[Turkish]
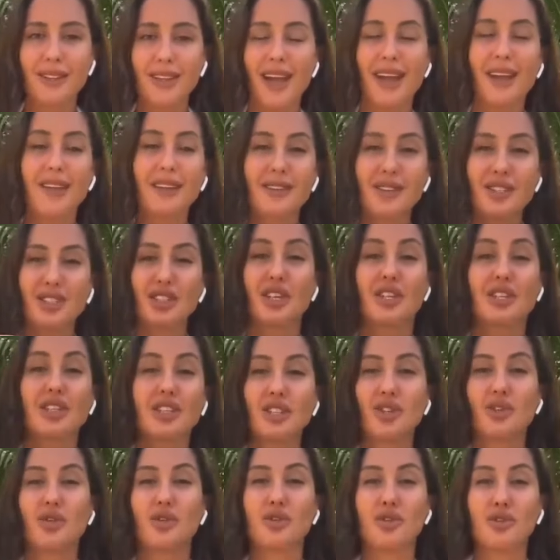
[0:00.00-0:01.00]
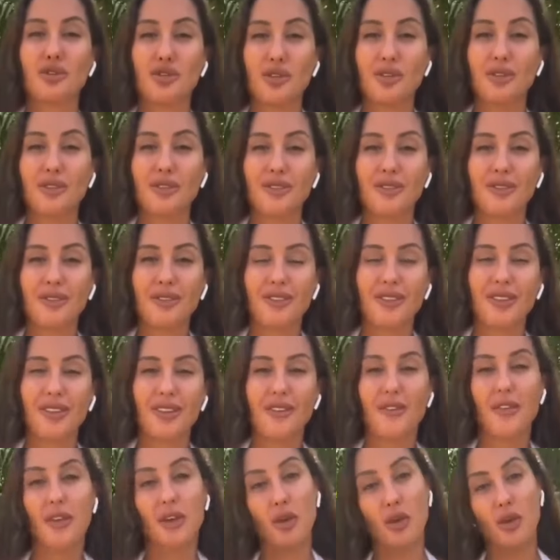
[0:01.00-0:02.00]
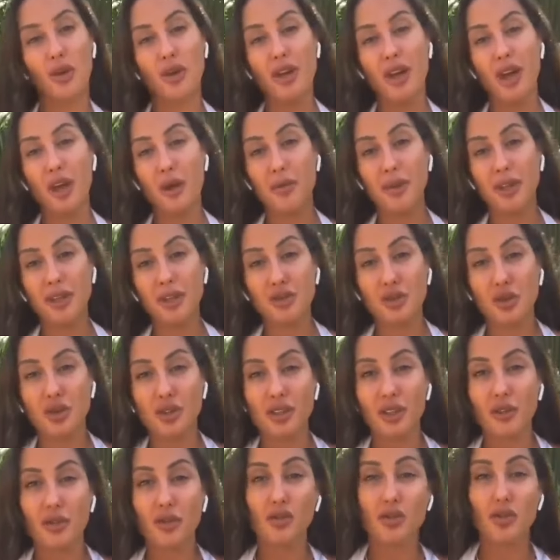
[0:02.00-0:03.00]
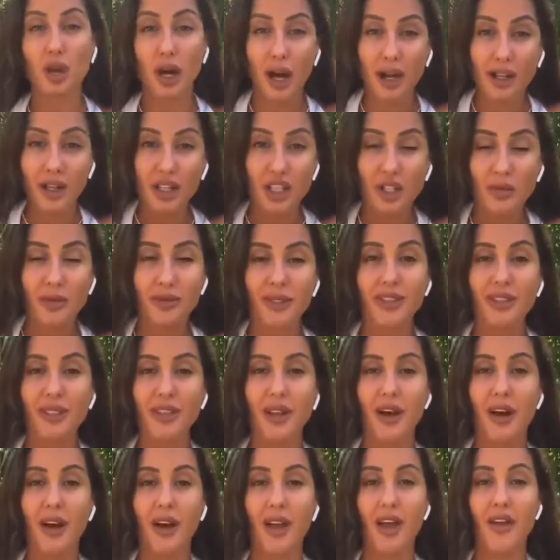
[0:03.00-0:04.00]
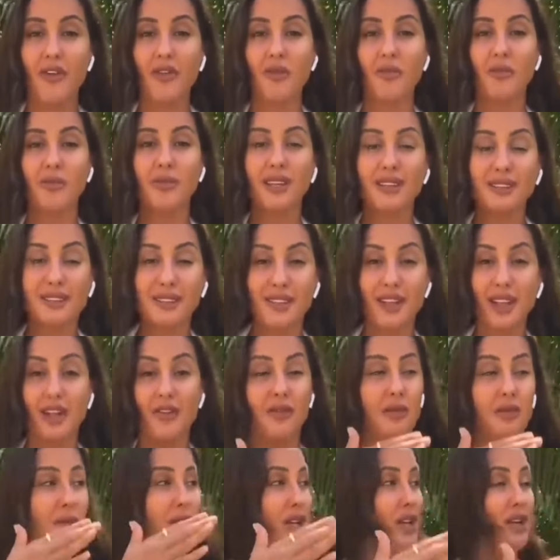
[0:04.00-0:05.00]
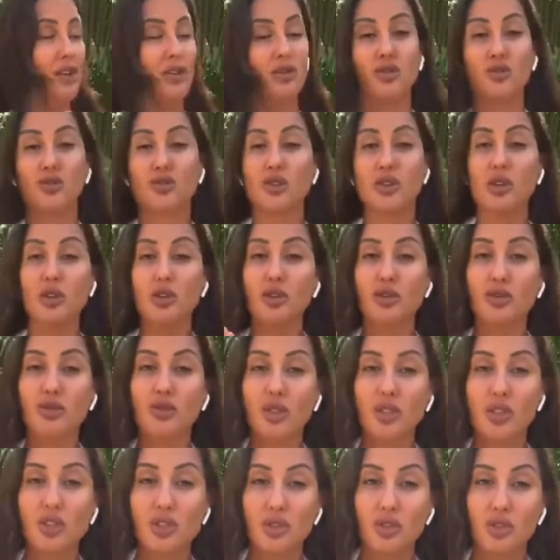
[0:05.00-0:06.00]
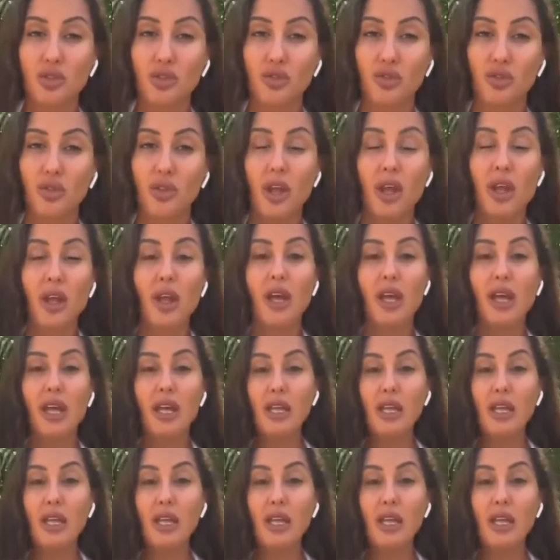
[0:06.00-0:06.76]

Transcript: sen dışarı çıkıyorsun ve ya beni çok seviyorsun kardeşimsin ya. Evimdesin, evimde kalıyorsun, yiyorsun, içiyorsun.